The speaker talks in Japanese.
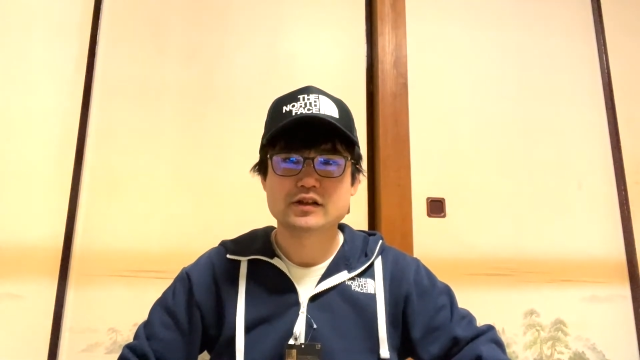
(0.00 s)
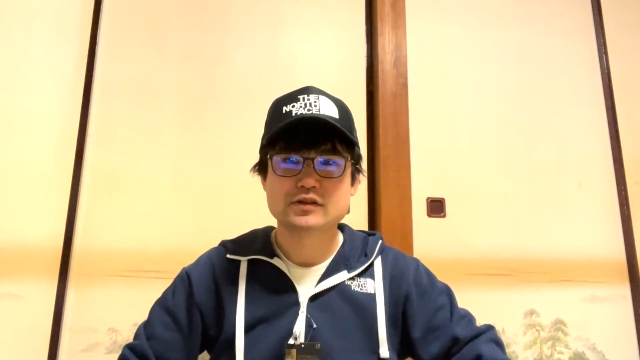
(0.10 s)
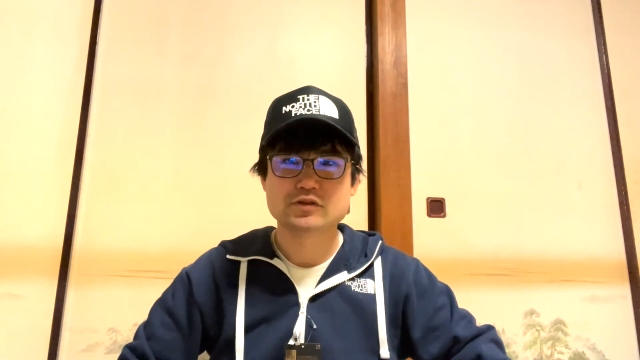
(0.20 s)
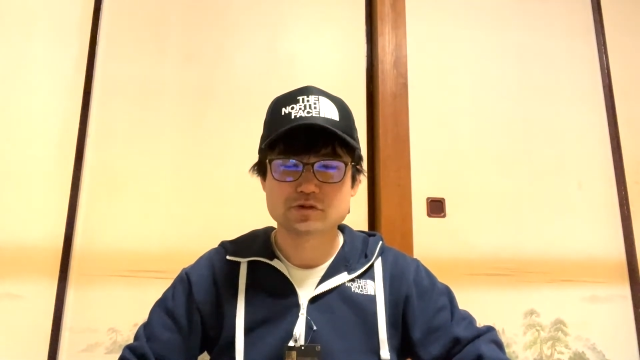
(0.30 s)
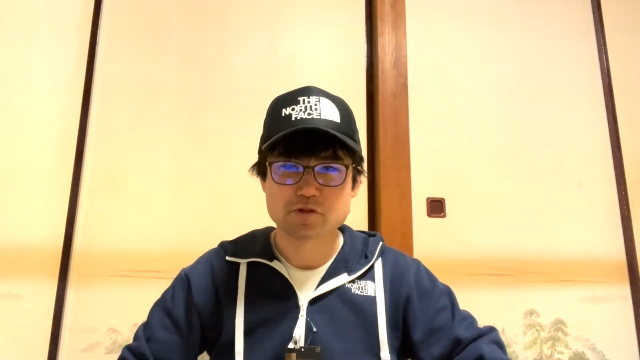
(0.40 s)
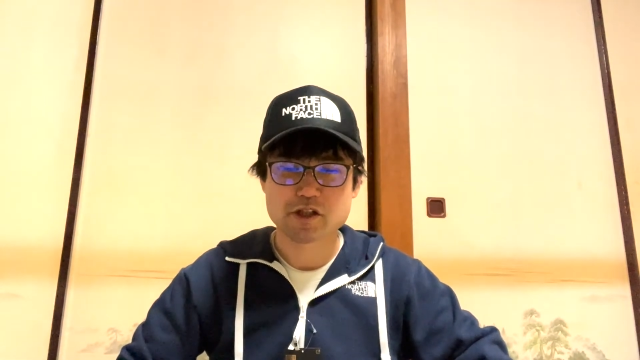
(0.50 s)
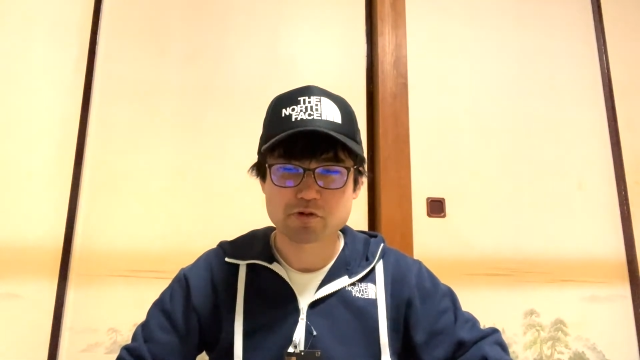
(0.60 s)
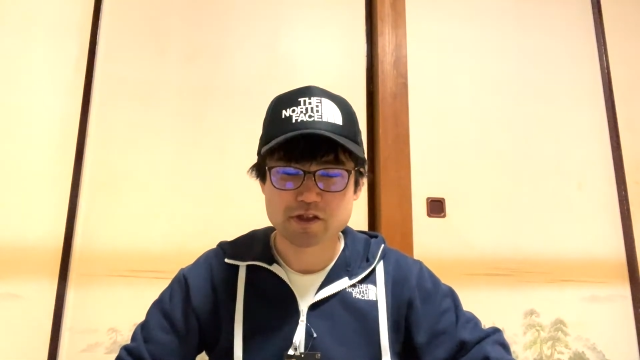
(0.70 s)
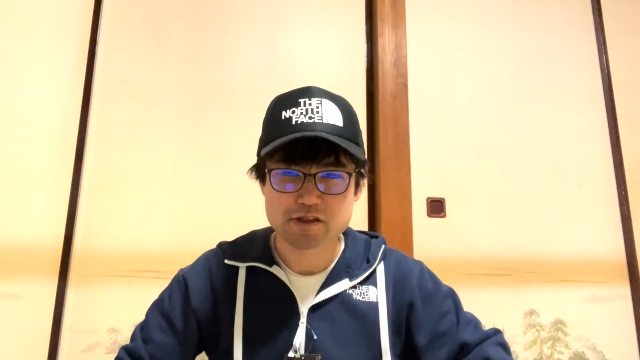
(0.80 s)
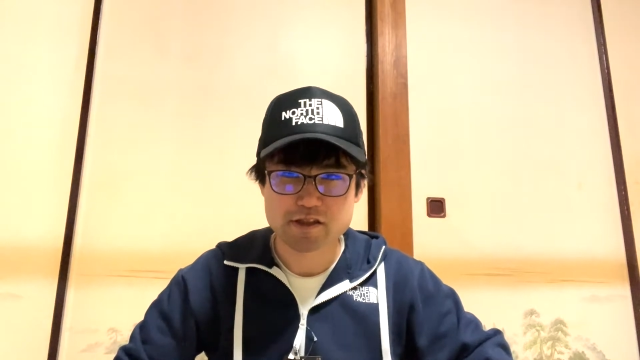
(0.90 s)
どんどん着こ
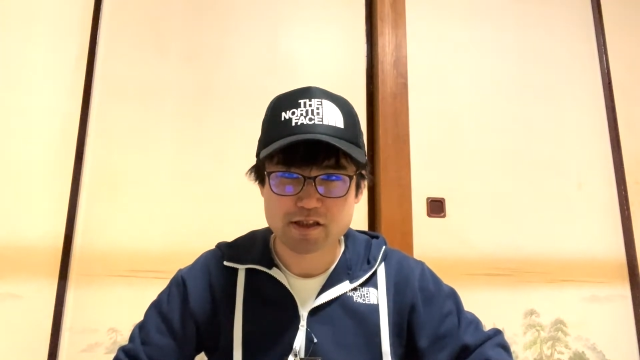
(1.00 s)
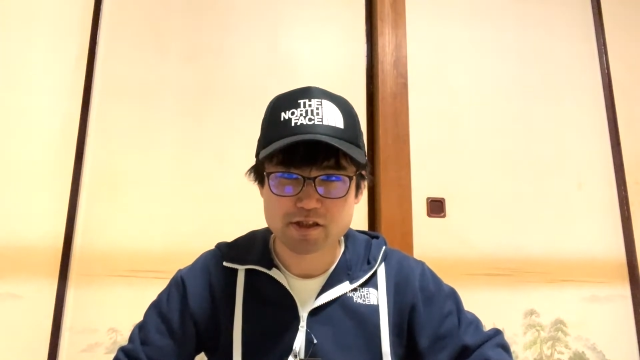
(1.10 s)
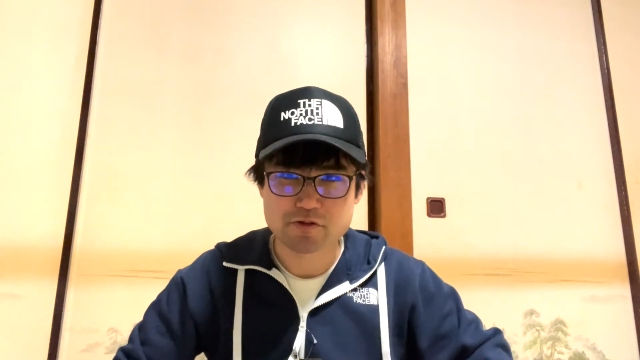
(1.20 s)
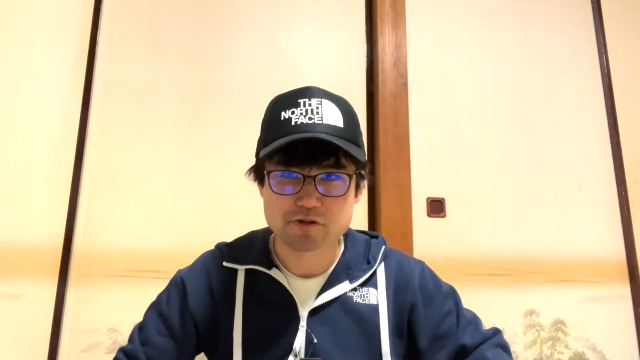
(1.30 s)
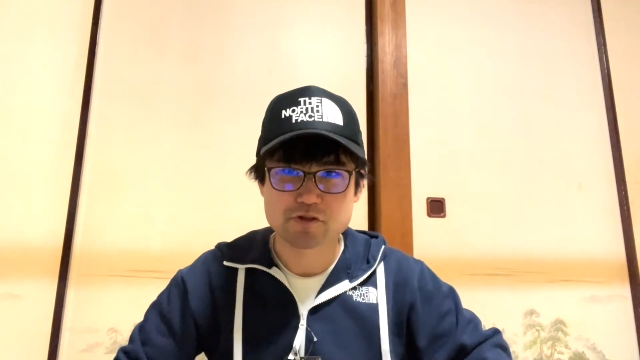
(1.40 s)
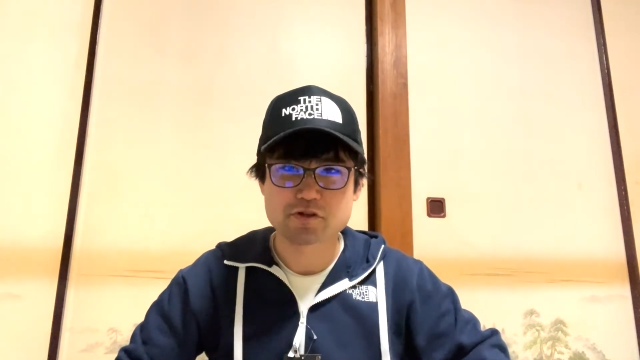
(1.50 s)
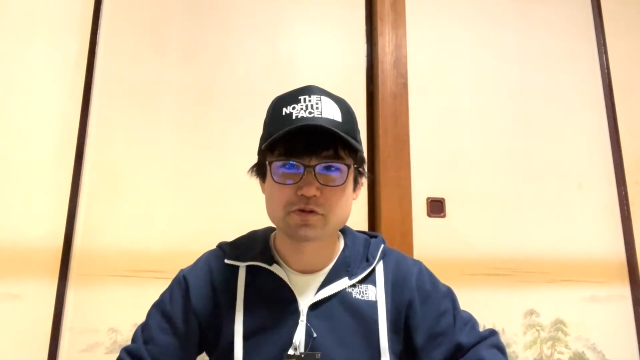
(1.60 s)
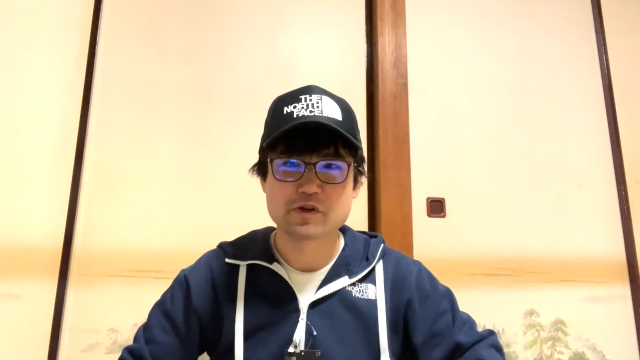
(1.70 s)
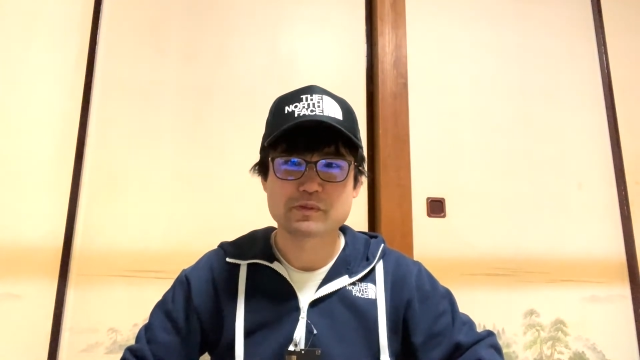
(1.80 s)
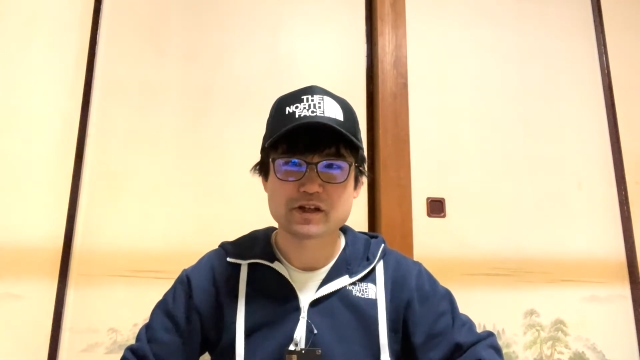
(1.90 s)
なしていこうと
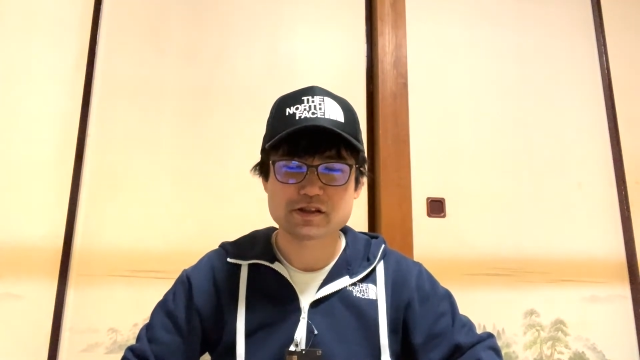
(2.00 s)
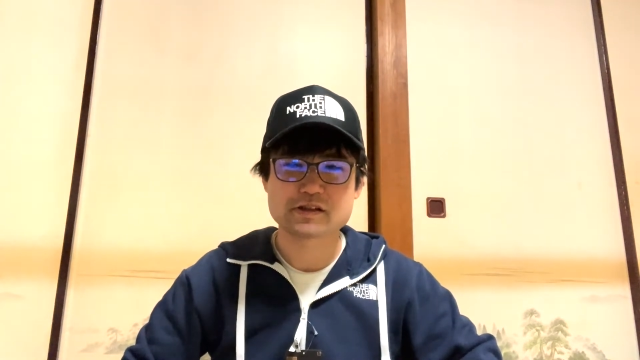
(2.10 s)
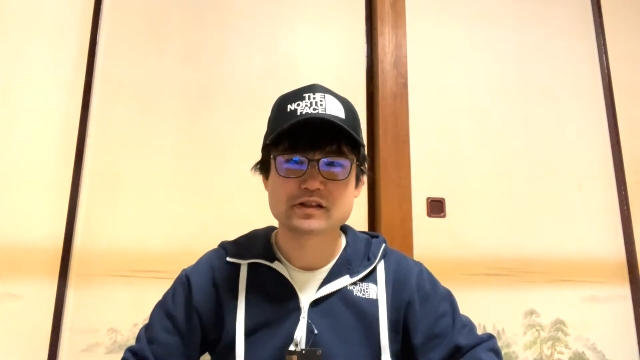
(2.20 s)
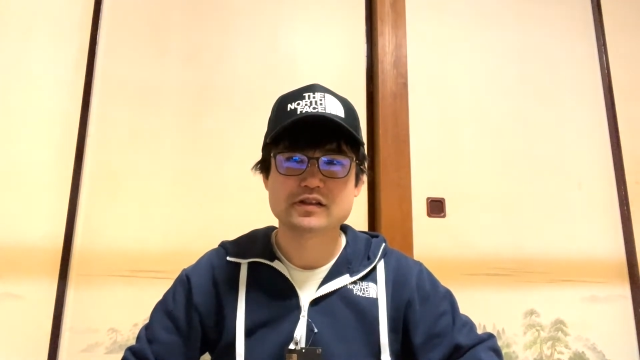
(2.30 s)
思います。